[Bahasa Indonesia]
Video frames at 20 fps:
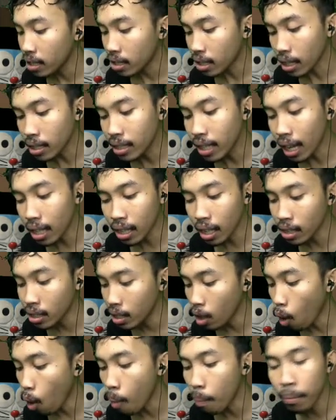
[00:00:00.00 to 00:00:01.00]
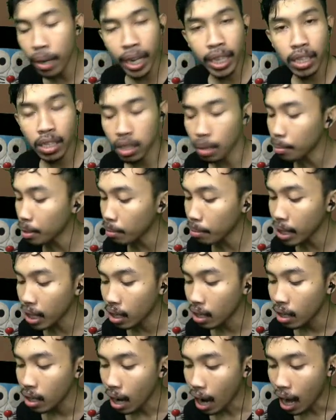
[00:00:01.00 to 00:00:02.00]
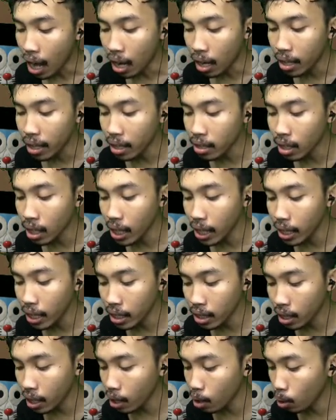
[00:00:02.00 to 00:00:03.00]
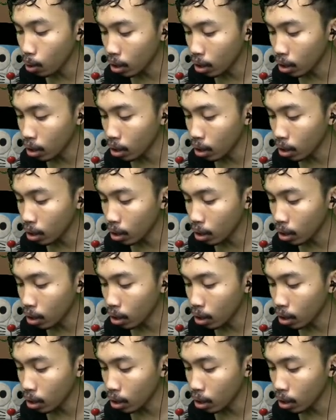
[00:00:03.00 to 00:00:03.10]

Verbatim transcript: Senjata si Om Raj, teman-teman. Alias linggis gitu,